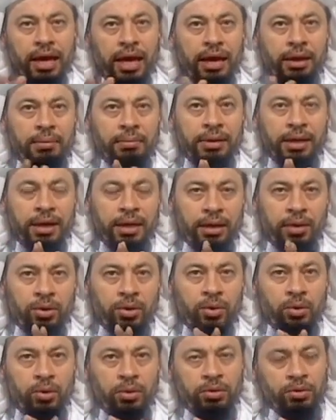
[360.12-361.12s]
أي من
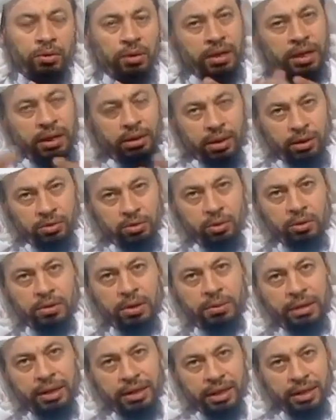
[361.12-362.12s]
الهنود وكانوا يأتون
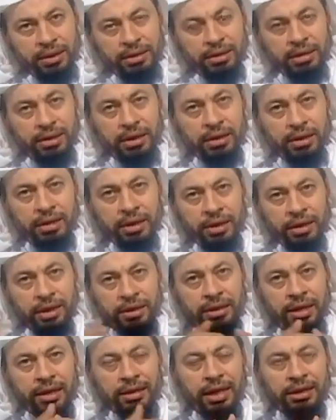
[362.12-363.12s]
طبعا كانت
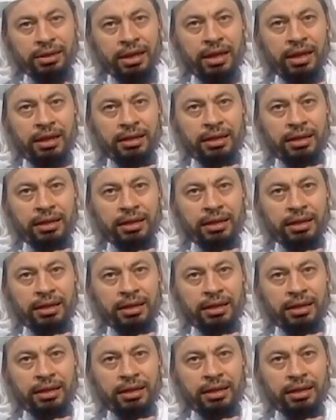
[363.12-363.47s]
إنجلترا تحتل